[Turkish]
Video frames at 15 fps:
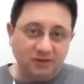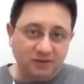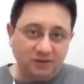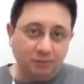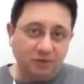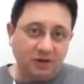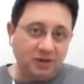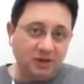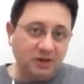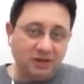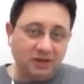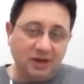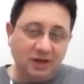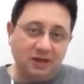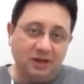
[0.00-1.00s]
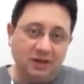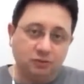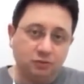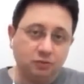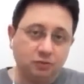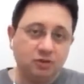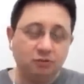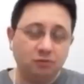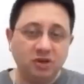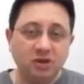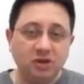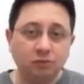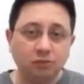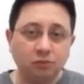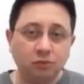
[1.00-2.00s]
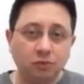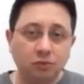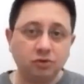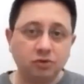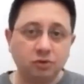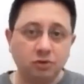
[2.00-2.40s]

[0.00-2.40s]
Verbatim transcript: Yani sonuçta MiG-29 çok yüksek